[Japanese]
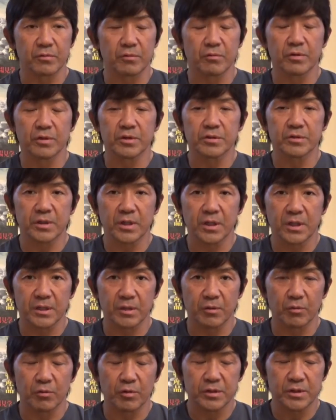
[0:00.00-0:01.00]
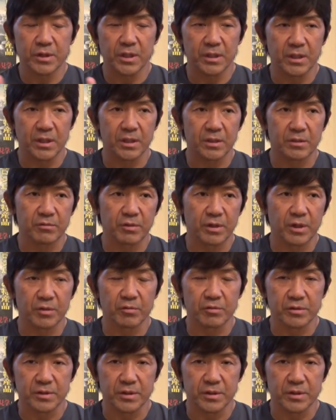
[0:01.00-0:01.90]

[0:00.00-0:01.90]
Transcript: 追いつかない追いつかないぐらいので